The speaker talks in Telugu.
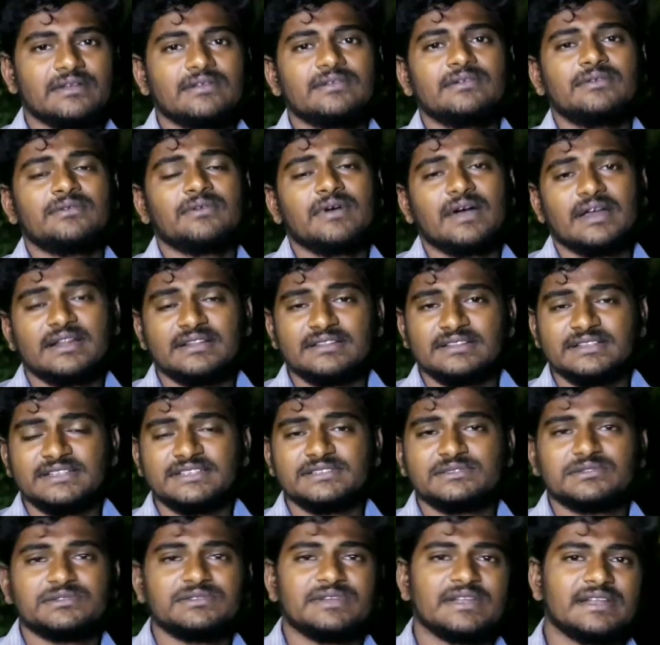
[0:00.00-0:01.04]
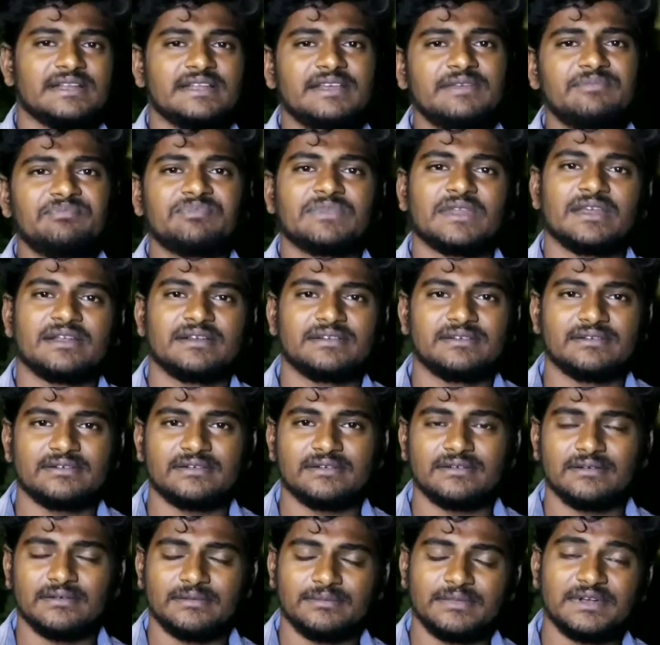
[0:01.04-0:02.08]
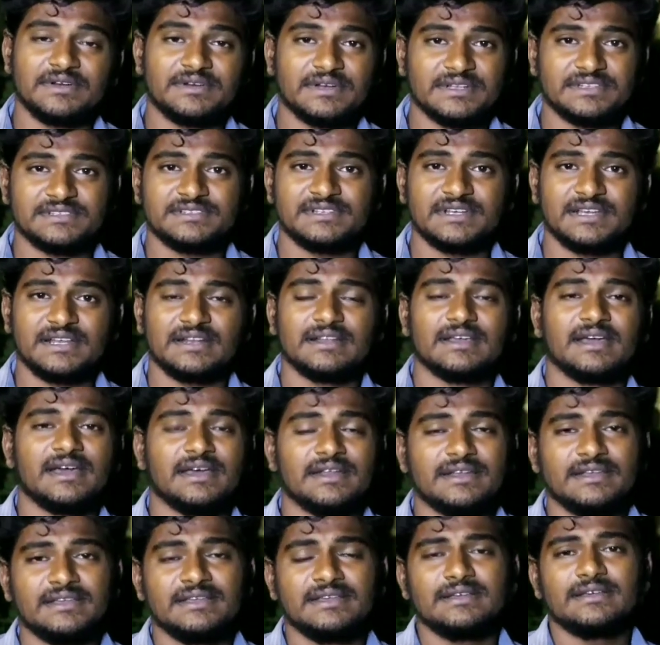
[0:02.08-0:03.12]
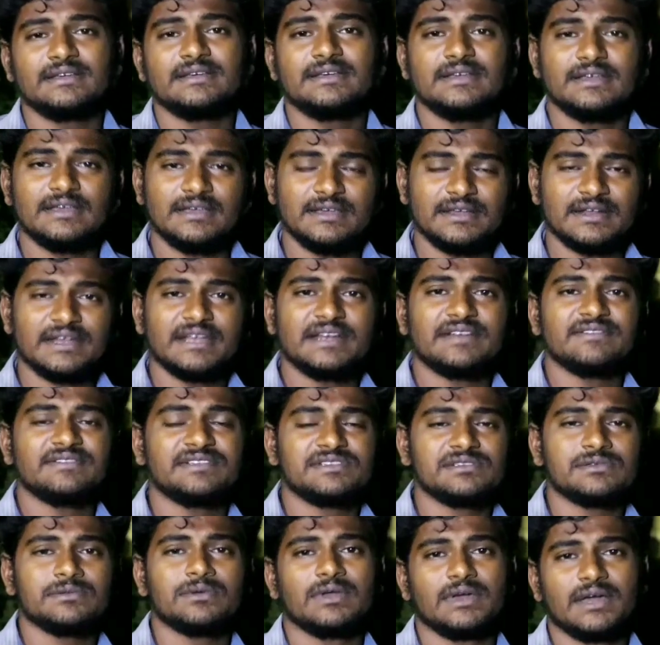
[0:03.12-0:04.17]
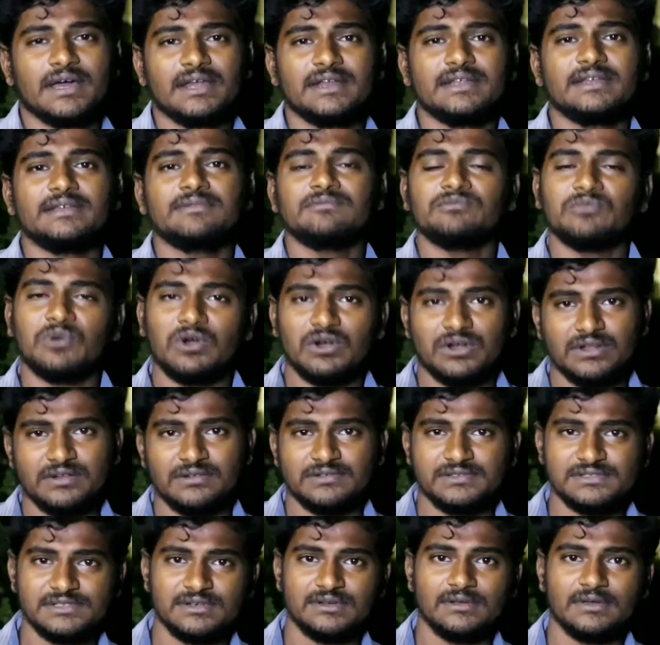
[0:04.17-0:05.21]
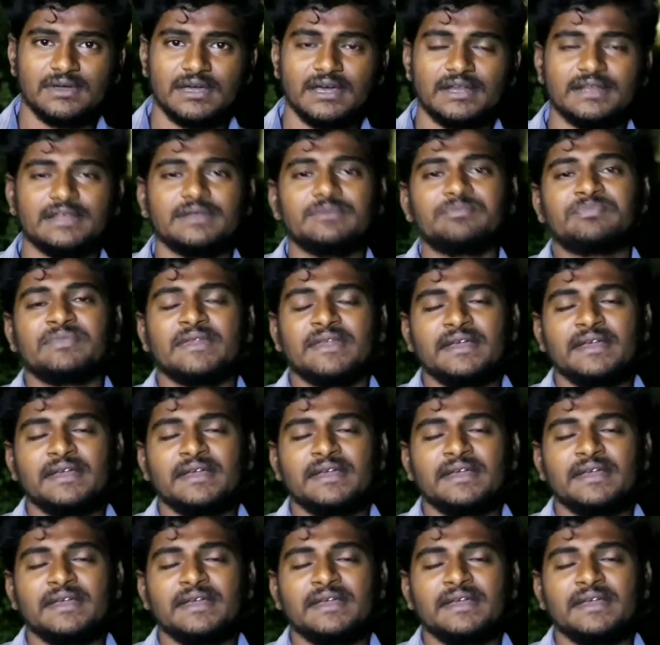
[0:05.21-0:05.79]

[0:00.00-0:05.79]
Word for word: వాళ్ళు వాళ్ళని తీసుకుని వెళ్ళి మీరు టెస్ట్ ట్రయల్ కానీ ఈ రేట్ విషయంలో కానీ మోడల్ విషయంలో కానీ